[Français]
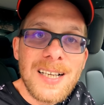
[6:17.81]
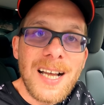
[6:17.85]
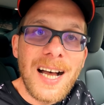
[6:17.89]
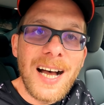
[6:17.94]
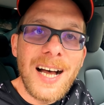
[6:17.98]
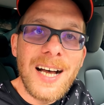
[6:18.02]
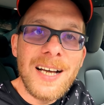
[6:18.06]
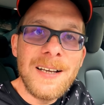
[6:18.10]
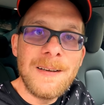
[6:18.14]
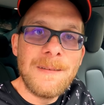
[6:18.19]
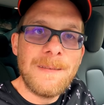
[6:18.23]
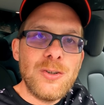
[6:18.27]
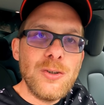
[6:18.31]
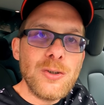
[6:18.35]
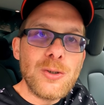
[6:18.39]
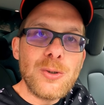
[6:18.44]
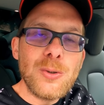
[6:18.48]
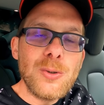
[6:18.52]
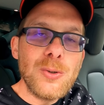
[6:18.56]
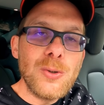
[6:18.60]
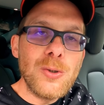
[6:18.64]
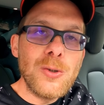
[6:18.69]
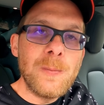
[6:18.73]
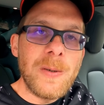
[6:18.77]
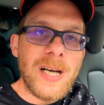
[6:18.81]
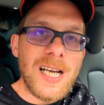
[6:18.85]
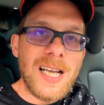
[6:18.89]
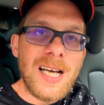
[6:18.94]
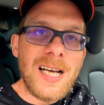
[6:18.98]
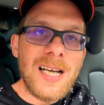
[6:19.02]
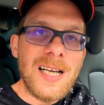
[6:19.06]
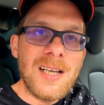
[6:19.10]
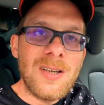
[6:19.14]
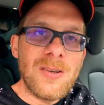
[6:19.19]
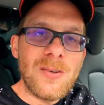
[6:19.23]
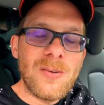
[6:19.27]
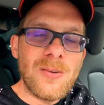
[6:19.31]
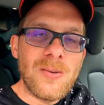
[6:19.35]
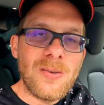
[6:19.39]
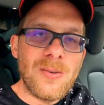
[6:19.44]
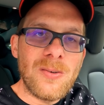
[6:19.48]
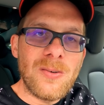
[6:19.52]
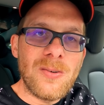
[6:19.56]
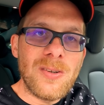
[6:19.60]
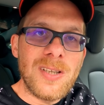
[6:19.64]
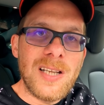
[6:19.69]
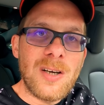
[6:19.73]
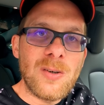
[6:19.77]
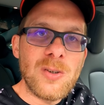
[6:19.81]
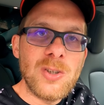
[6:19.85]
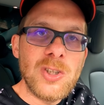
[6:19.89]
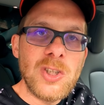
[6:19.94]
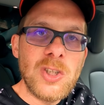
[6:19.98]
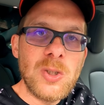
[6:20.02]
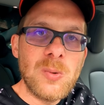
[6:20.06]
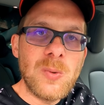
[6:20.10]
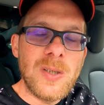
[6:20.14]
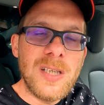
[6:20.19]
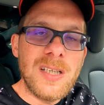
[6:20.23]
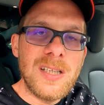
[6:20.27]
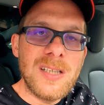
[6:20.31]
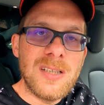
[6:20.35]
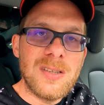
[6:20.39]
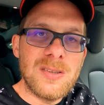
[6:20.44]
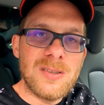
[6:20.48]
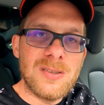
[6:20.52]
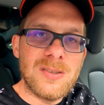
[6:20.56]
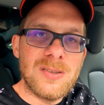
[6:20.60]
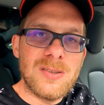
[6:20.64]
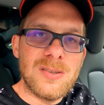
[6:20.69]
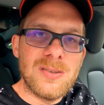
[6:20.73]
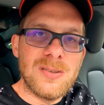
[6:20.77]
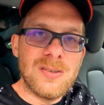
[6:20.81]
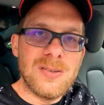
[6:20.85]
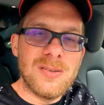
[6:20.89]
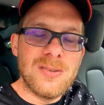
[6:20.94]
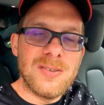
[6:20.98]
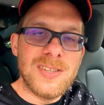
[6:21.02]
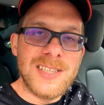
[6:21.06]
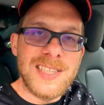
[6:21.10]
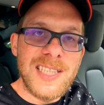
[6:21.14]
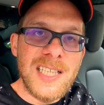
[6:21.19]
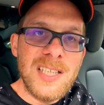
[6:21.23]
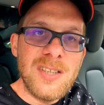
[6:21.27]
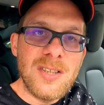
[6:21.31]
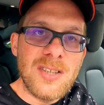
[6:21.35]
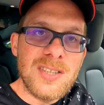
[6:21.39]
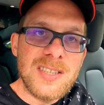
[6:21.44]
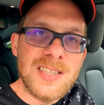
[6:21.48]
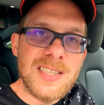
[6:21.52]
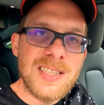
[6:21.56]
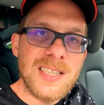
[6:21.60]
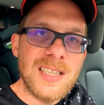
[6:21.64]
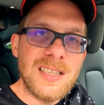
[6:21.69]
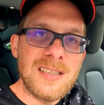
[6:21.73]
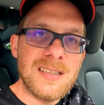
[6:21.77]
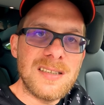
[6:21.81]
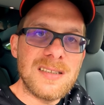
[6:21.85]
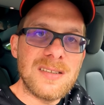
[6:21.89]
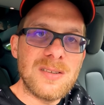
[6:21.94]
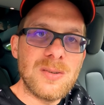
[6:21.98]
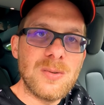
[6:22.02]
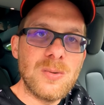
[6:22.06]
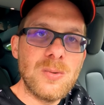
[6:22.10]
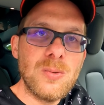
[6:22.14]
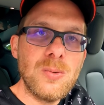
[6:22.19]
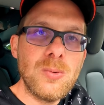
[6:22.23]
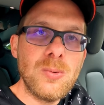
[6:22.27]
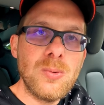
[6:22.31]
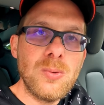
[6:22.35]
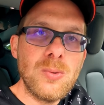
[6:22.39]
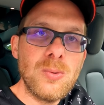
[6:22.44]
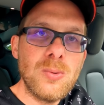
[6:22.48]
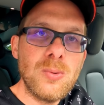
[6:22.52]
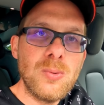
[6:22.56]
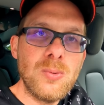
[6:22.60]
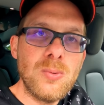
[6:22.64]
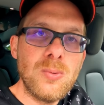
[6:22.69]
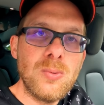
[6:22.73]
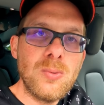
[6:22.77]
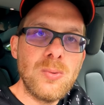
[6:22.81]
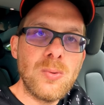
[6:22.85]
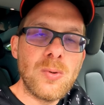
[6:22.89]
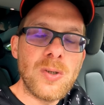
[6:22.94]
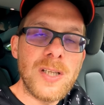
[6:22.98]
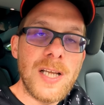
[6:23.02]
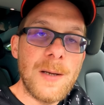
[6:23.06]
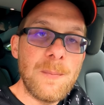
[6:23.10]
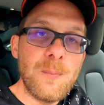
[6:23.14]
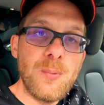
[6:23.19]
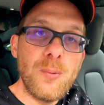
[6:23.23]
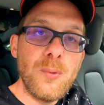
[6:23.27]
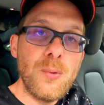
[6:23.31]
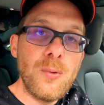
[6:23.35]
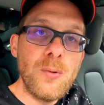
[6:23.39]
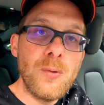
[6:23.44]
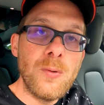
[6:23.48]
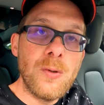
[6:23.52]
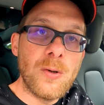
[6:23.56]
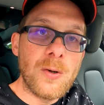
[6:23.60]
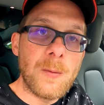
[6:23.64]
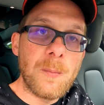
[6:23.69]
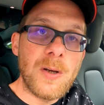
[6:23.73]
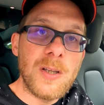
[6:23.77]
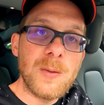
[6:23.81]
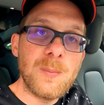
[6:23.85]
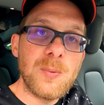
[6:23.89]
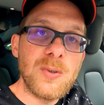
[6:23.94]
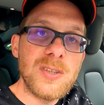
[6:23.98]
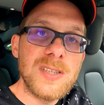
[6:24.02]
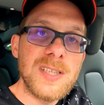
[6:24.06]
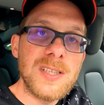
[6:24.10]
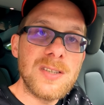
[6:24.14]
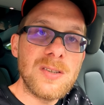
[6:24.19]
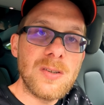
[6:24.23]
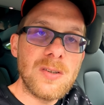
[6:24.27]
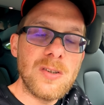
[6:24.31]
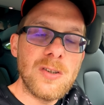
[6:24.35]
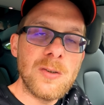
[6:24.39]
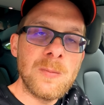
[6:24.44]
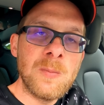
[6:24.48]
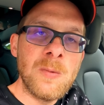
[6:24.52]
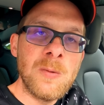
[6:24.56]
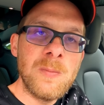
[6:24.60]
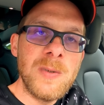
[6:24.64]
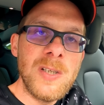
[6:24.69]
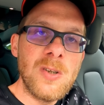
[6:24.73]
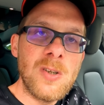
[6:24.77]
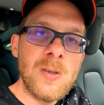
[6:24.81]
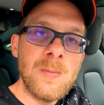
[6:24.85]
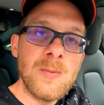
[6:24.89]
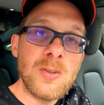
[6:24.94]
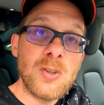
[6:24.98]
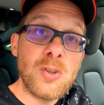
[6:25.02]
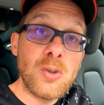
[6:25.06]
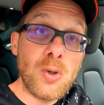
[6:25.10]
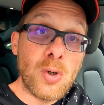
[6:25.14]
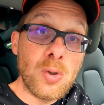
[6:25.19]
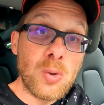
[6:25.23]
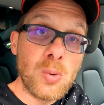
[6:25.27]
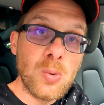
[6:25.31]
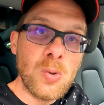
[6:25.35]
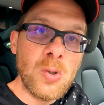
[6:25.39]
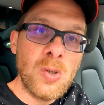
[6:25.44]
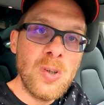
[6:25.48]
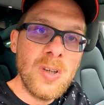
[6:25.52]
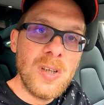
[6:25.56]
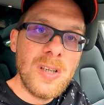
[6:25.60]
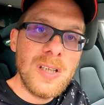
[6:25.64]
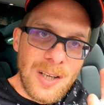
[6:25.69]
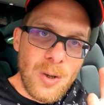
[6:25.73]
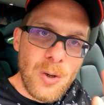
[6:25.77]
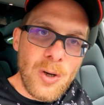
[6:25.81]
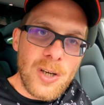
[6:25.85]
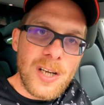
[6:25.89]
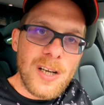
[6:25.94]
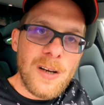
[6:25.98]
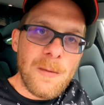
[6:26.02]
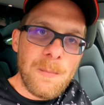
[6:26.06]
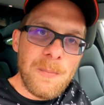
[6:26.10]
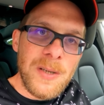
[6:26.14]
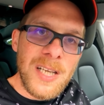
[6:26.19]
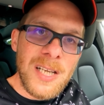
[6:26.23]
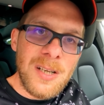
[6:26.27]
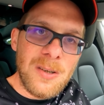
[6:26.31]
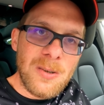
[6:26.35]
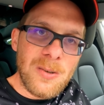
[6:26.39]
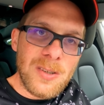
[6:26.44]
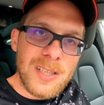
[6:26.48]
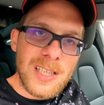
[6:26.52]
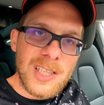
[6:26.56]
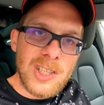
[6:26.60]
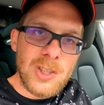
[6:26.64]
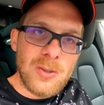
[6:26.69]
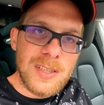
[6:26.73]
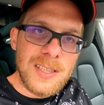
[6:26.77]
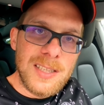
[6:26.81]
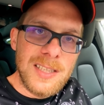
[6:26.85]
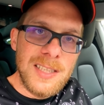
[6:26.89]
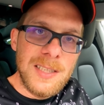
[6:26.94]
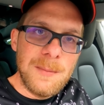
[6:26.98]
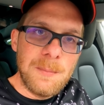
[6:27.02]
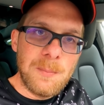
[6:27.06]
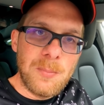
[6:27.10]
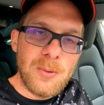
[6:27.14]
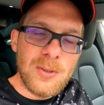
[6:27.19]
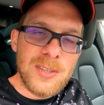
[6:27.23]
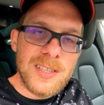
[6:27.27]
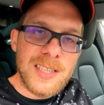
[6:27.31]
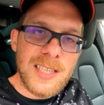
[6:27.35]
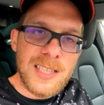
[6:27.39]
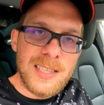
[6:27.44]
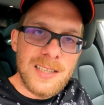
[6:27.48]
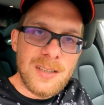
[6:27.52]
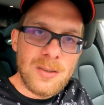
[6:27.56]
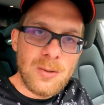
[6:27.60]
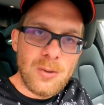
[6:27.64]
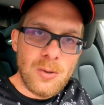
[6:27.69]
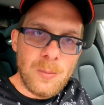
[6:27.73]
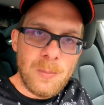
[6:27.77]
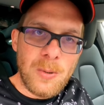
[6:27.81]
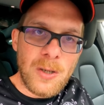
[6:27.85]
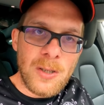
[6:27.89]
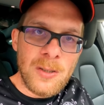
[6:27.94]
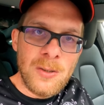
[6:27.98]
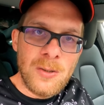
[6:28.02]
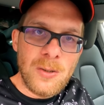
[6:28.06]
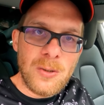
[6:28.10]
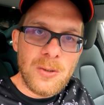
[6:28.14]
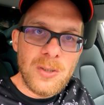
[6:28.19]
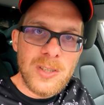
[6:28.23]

Hein du coup, bah là, on a rejoint euh, où on a pu donc prendre possession de notre home Surtout, le camping qu'on a choisi possède deux bornes de